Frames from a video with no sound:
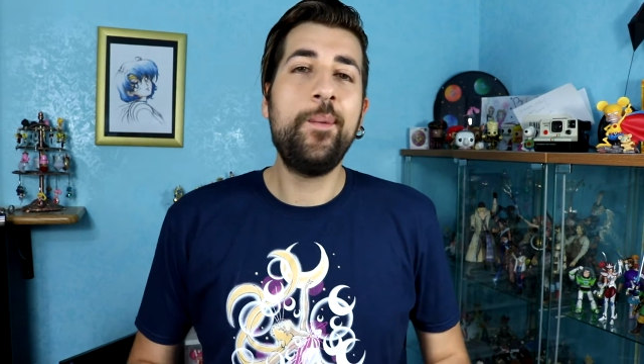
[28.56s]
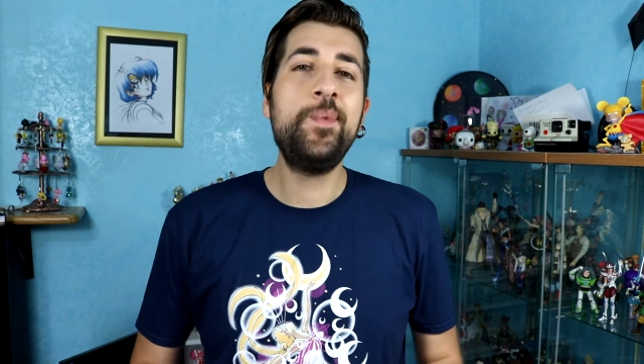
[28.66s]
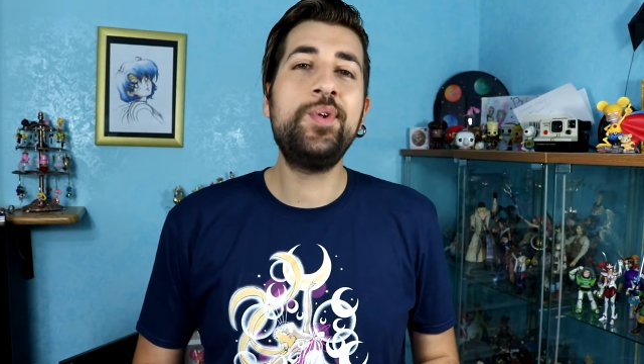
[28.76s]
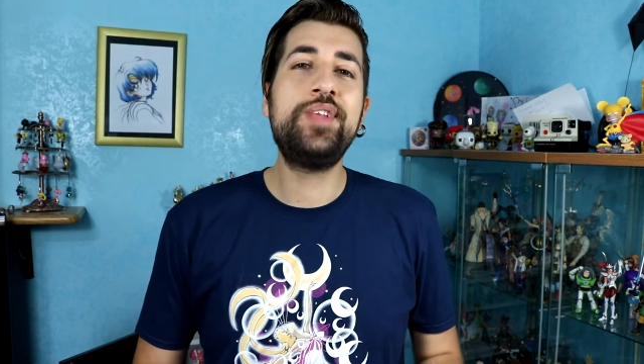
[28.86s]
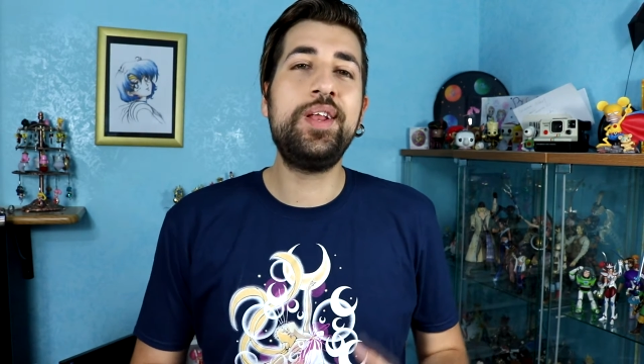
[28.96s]

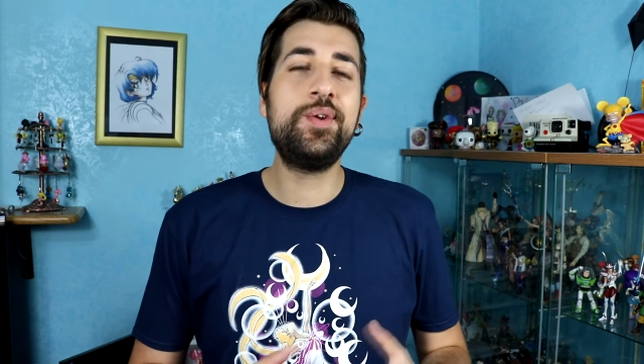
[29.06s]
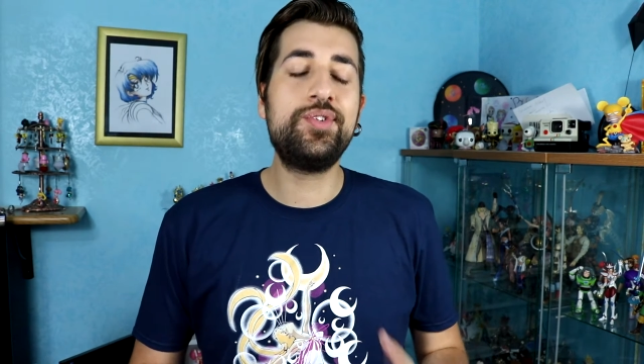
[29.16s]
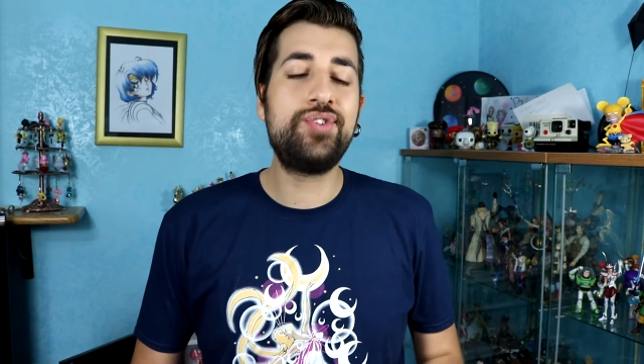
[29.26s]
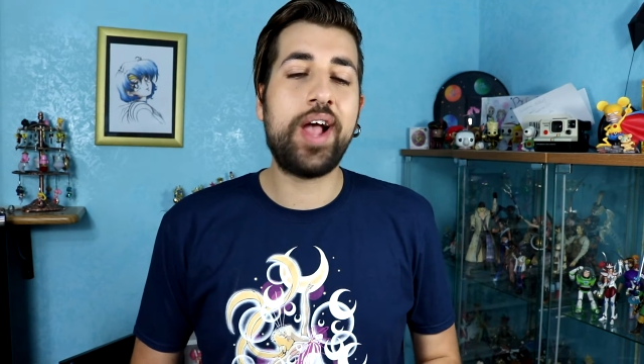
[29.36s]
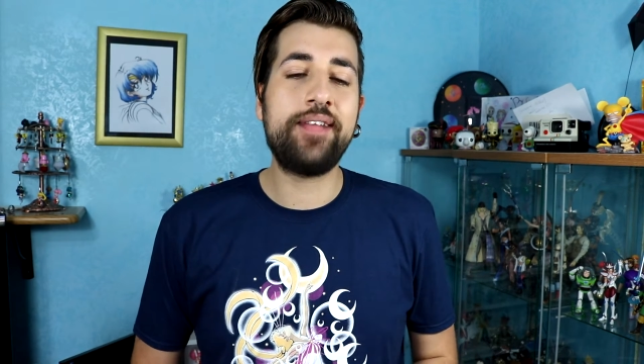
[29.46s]
uno degli
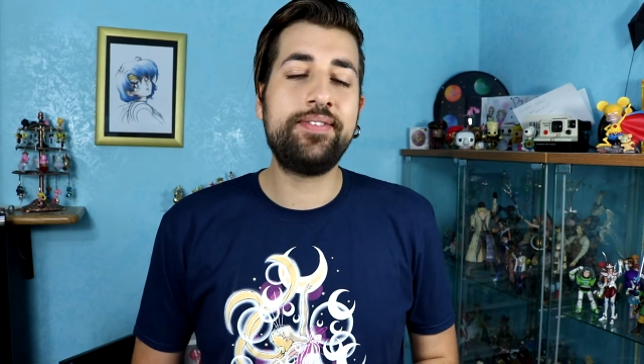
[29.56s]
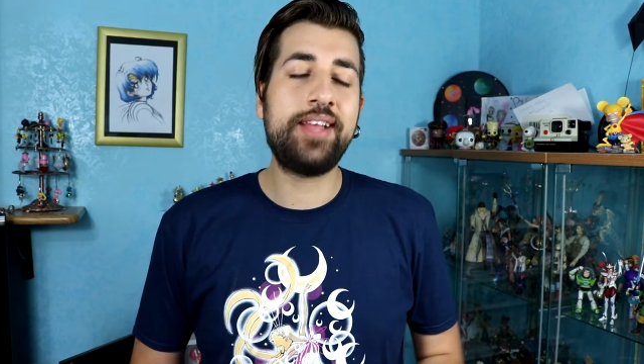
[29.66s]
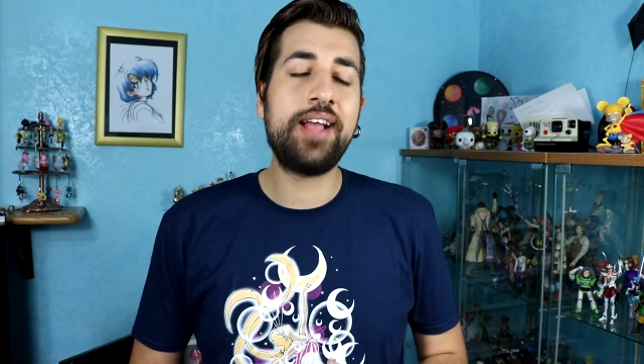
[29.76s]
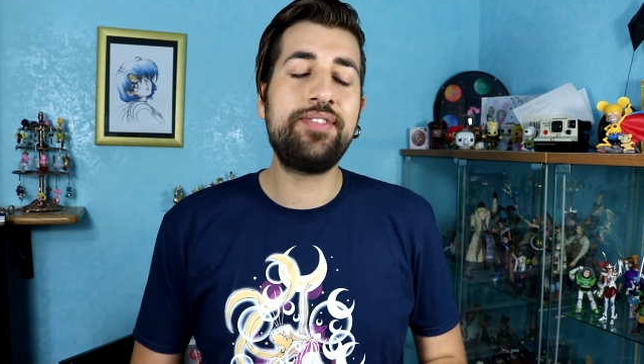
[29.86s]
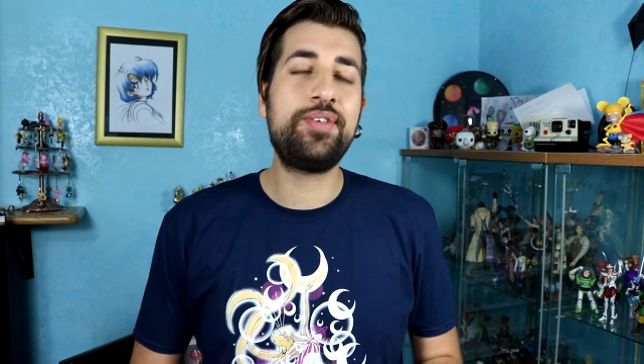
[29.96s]

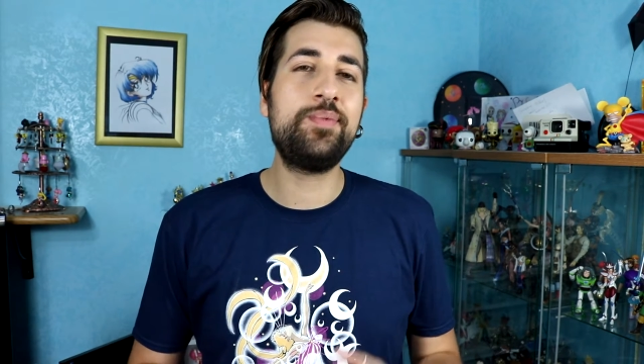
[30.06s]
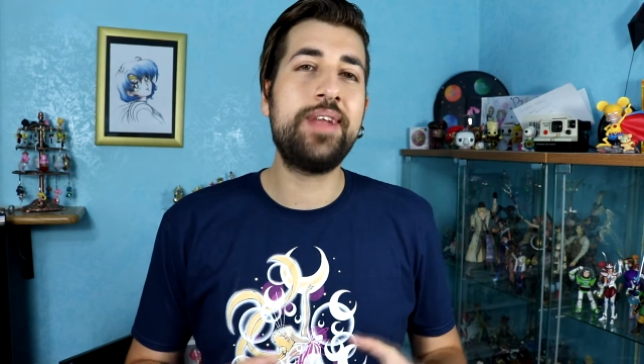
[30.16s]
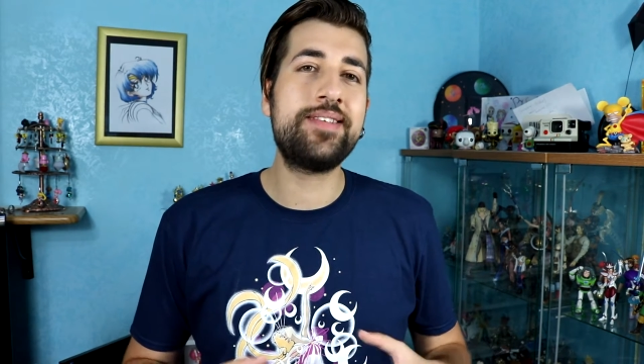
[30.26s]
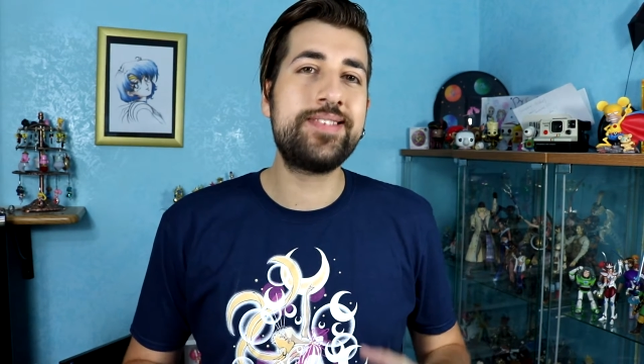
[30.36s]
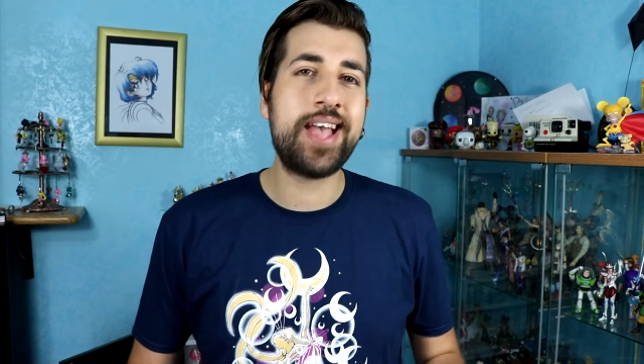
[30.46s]
oggetti, anzi
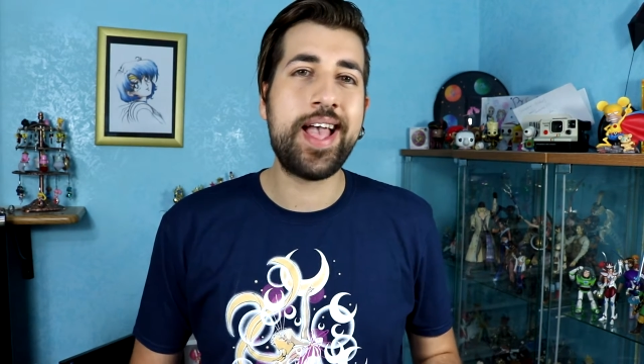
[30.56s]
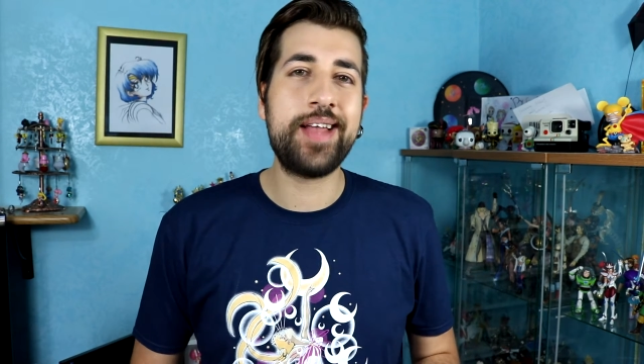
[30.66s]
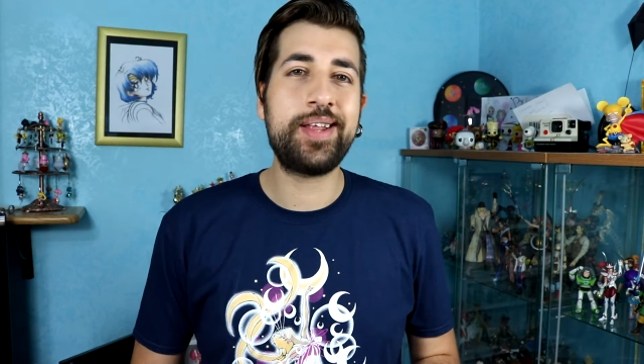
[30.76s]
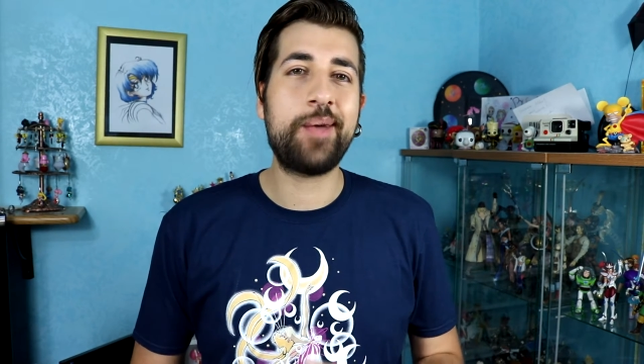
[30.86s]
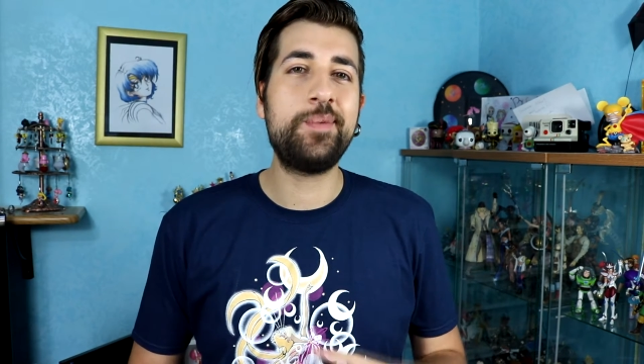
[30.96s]
una serie,